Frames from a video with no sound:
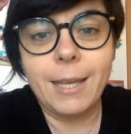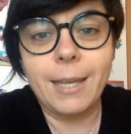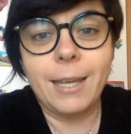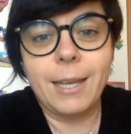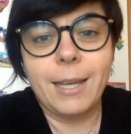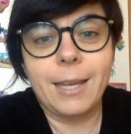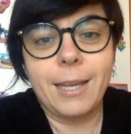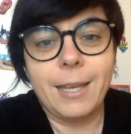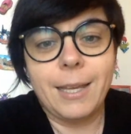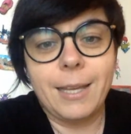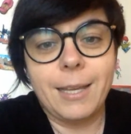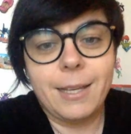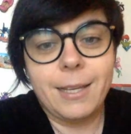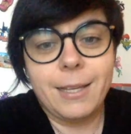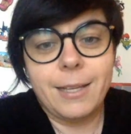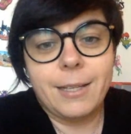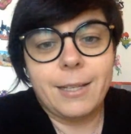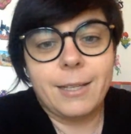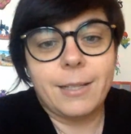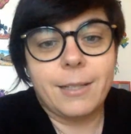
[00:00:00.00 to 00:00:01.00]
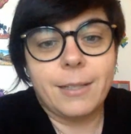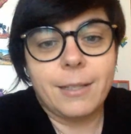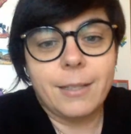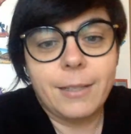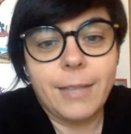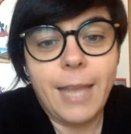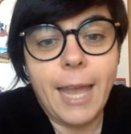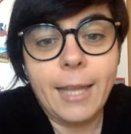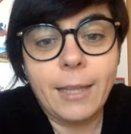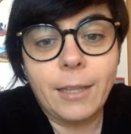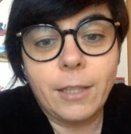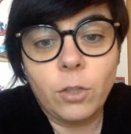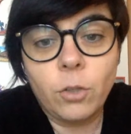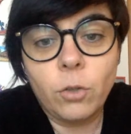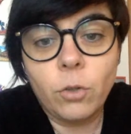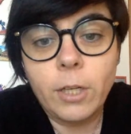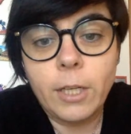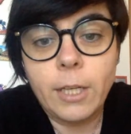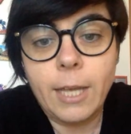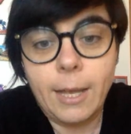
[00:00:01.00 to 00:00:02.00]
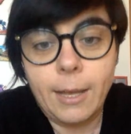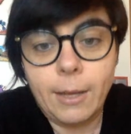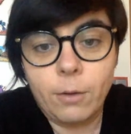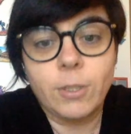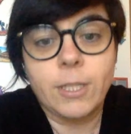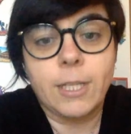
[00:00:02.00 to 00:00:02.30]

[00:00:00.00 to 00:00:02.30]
E niente, noi eh,